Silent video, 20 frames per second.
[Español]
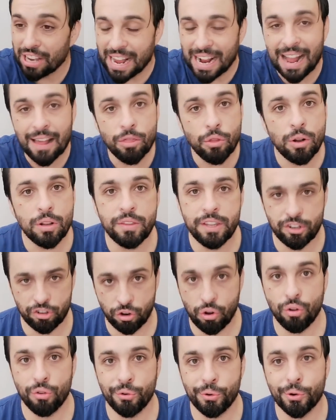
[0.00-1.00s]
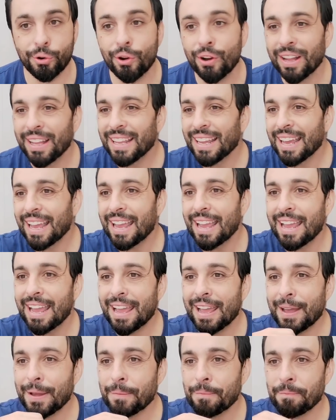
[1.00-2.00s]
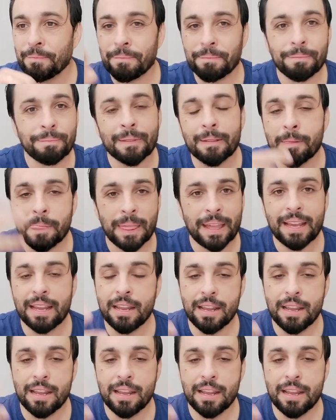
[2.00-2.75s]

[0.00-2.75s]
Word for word: sacando el disco duro Em,